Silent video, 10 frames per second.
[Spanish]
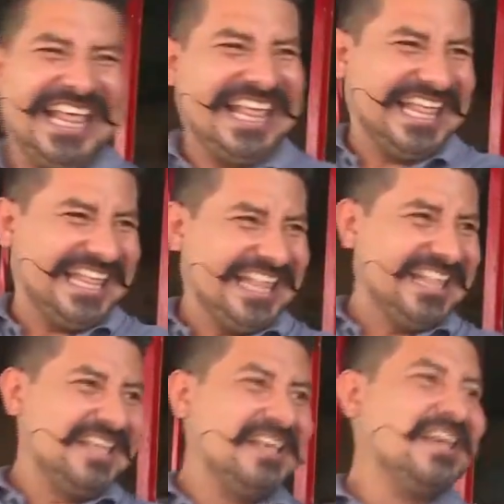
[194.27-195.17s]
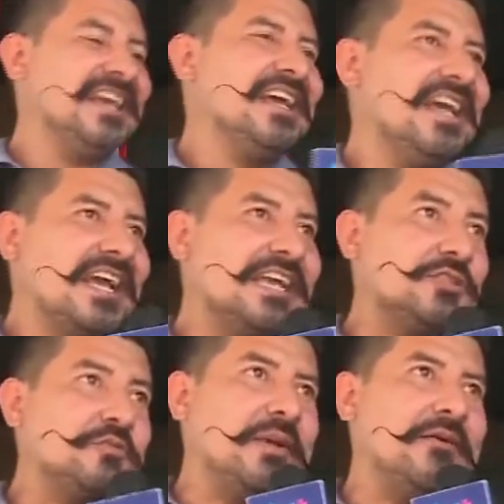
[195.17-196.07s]
nombre completo, hermano.
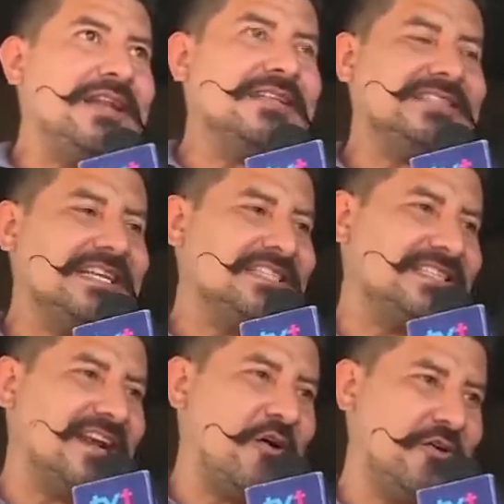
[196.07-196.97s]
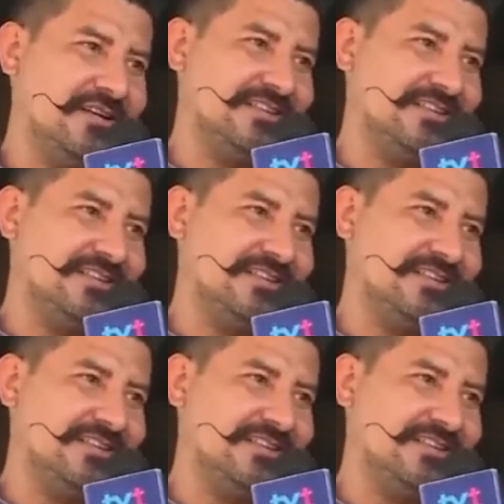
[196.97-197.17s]
Jesús Manuel Sánchez de la O.